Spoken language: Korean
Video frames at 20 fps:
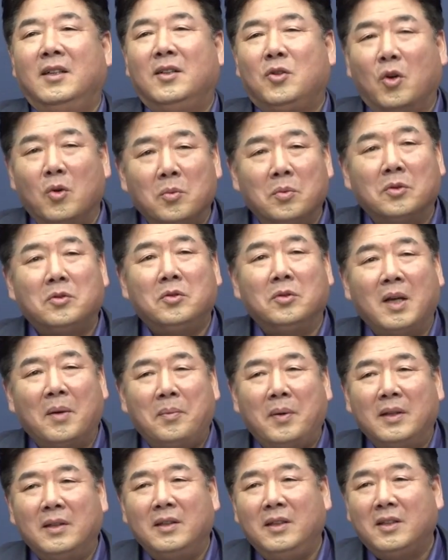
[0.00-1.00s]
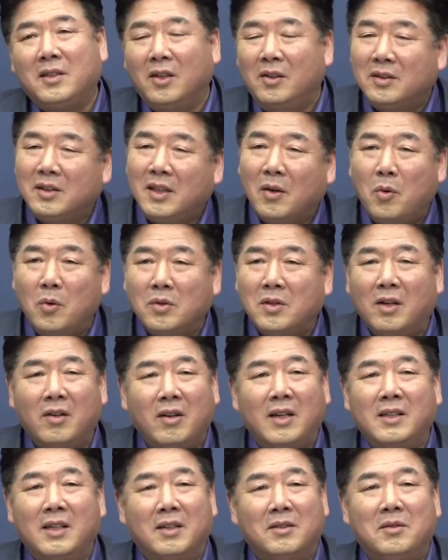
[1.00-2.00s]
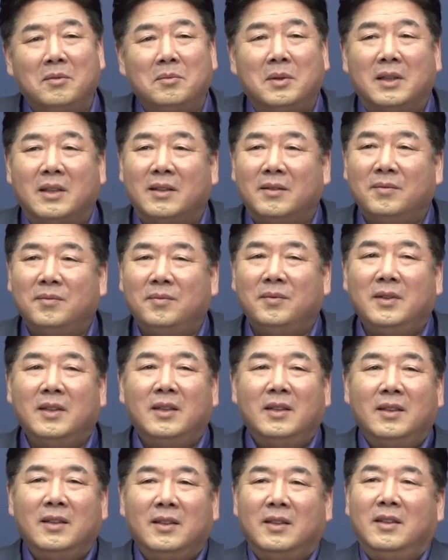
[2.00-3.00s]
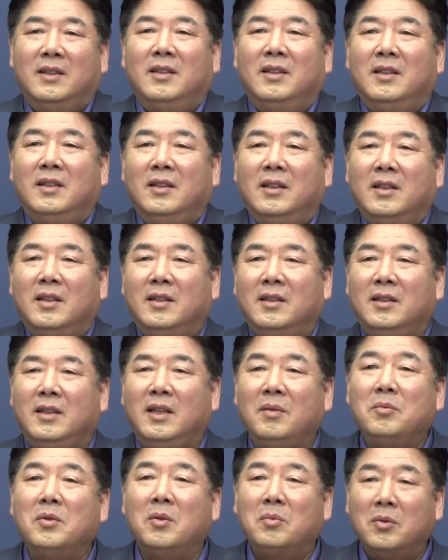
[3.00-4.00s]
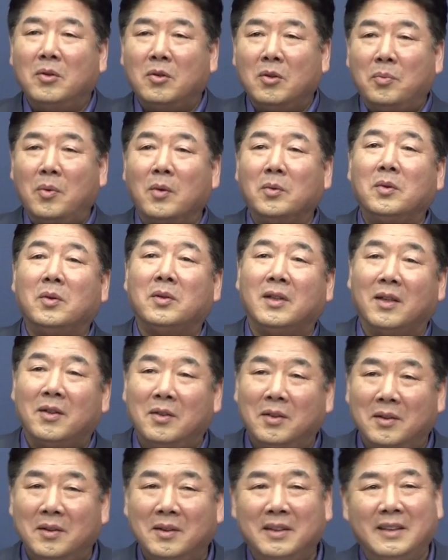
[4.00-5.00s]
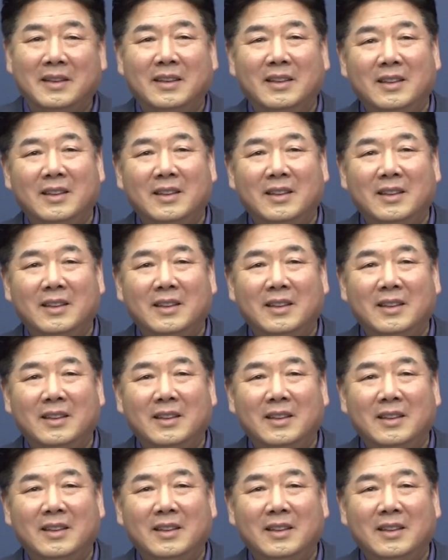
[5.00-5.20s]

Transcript: 정북주사파들이 절대 공짜를 하지 않습니다. 님도 보고 뻥도 따고.